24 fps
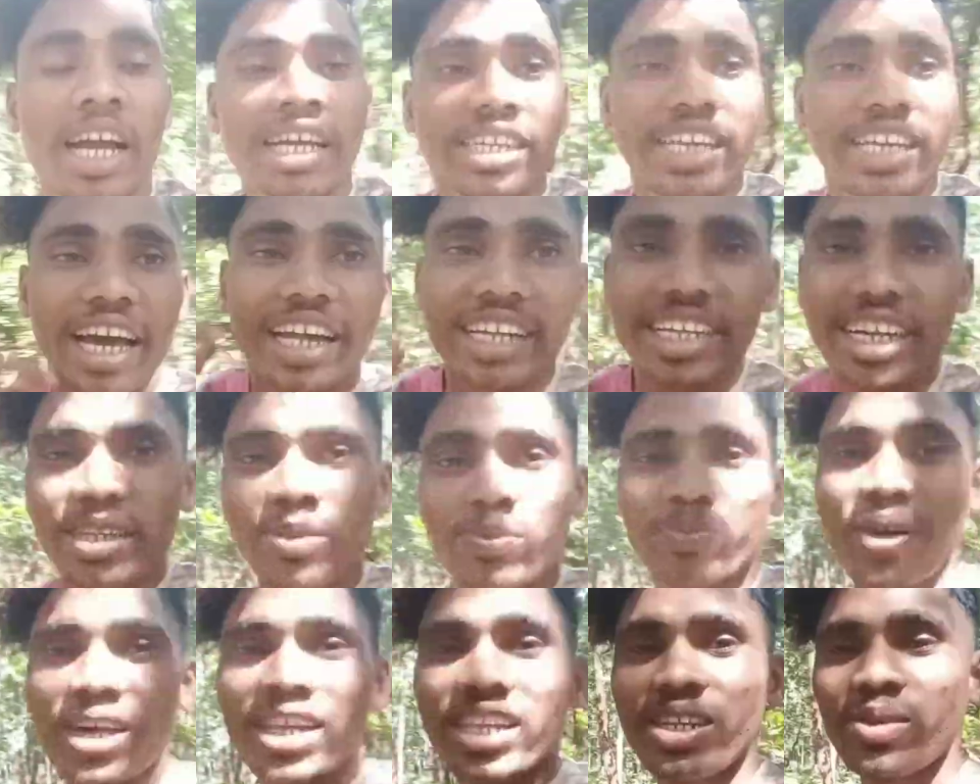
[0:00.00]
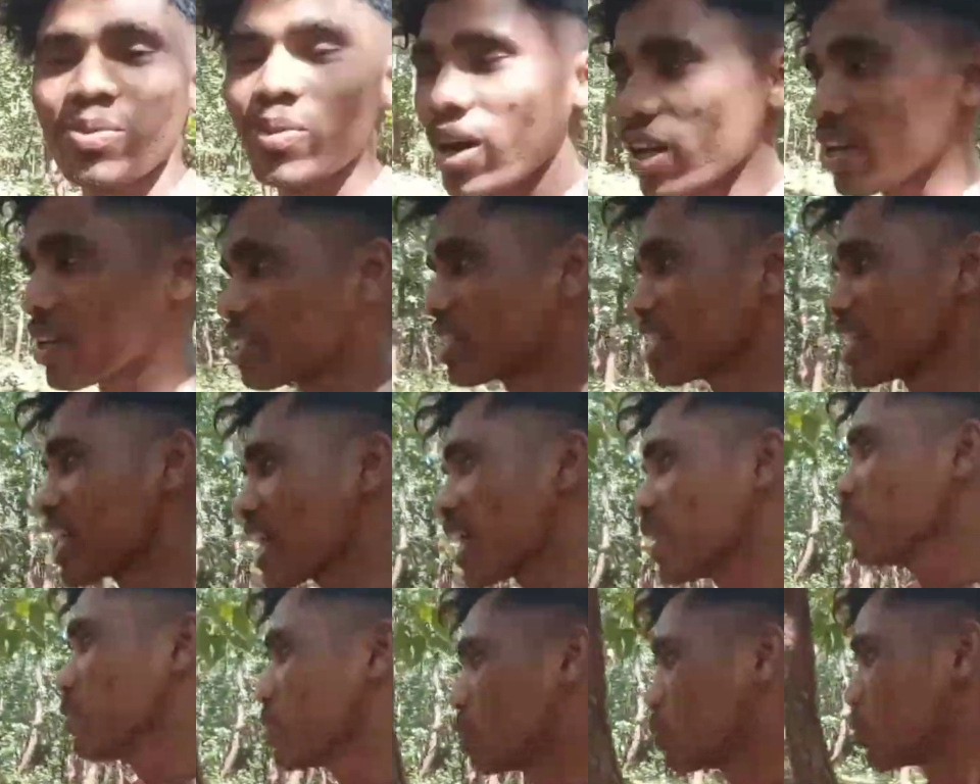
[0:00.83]
यार गाइस पहली बार
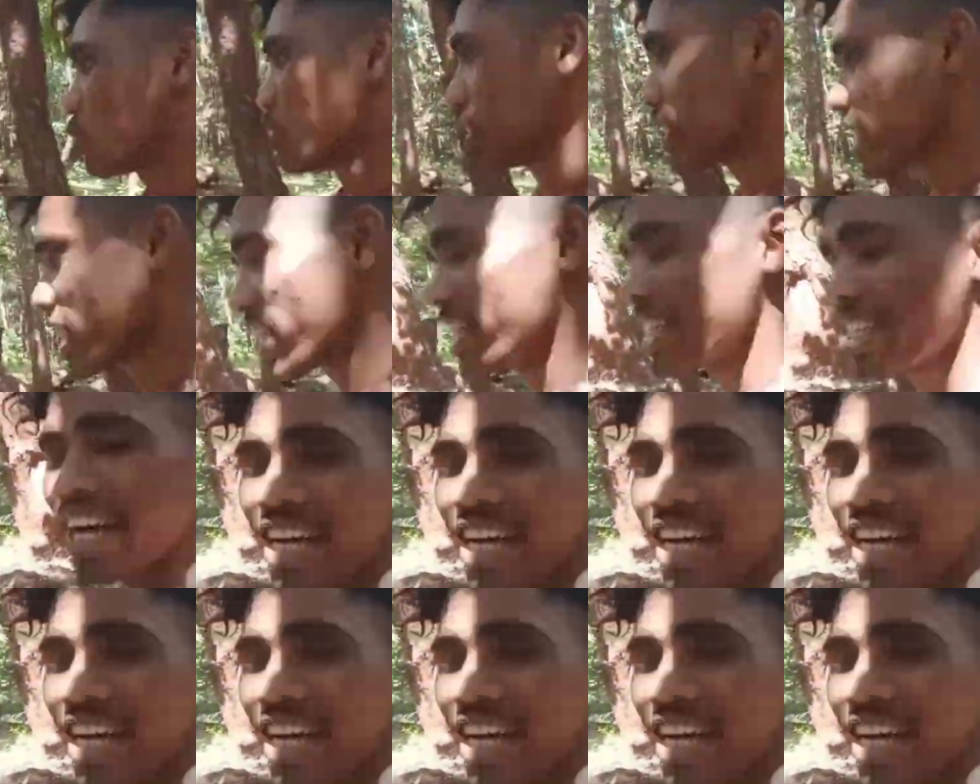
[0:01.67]
जंगल में शूटिंग के लिए